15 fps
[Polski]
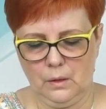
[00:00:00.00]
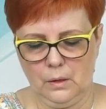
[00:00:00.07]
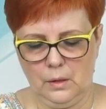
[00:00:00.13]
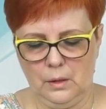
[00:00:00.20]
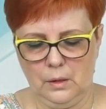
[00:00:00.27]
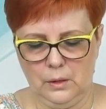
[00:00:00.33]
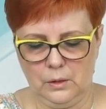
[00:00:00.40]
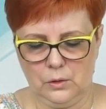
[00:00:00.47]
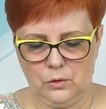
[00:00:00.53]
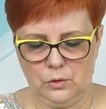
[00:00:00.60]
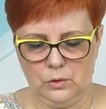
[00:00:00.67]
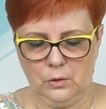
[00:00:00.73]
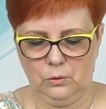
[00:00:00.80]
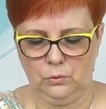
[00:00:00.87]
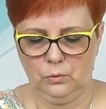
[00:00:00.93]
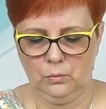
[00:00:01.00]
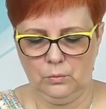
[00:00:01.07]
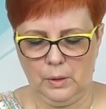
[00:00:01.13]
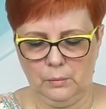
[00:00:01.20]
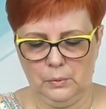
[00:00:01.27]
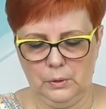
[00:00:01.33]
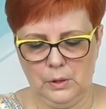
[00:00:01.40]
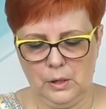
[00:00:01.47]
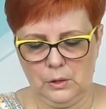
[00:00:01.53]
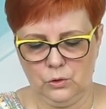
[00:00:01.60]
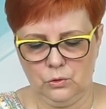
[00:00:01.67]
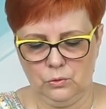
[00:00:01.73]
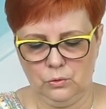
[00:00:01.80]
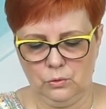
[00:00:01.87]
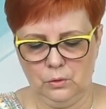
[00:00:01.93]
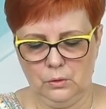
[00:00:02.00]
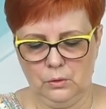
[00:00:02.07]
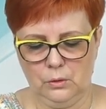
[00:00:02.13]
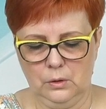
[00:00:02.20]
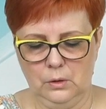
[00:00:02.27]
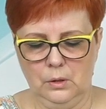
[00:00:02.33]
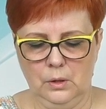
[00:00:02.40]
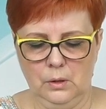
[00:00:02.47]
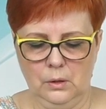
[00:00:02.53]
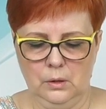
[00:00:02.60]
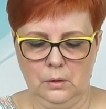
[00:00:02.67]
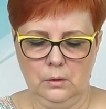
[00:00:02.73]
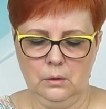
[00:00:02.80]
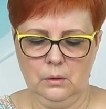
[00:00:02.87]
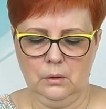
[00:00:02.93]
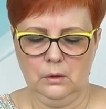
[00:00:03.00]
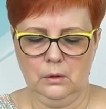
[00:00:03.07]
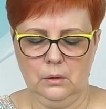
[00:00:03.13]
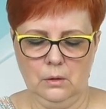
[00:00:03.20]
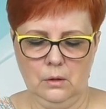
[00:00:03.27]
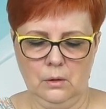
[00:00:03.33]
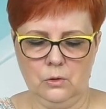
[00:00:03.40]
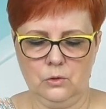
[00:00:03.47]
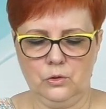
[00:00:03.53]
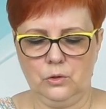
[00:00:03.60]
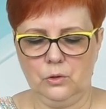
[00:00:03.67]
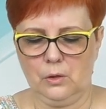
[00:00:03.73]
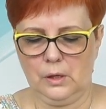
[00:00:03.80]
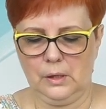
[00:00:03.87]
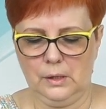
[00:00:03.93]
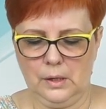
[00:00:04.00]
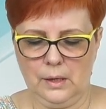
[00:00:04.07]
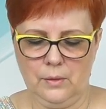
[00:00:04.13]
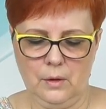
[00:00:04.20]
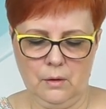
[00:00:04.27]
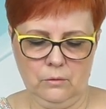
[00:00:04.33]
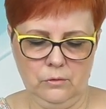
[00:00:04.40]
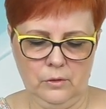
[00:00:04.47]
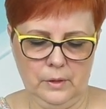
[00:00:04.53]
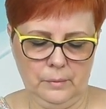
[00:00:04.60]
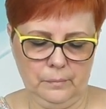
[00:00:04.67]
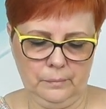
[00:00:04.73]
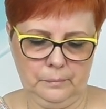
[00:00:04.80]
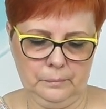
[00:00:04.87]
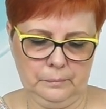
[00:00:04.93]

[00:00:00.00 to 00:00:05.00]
ale jeszcze, o tu mamy narzut, oczko reglanowe.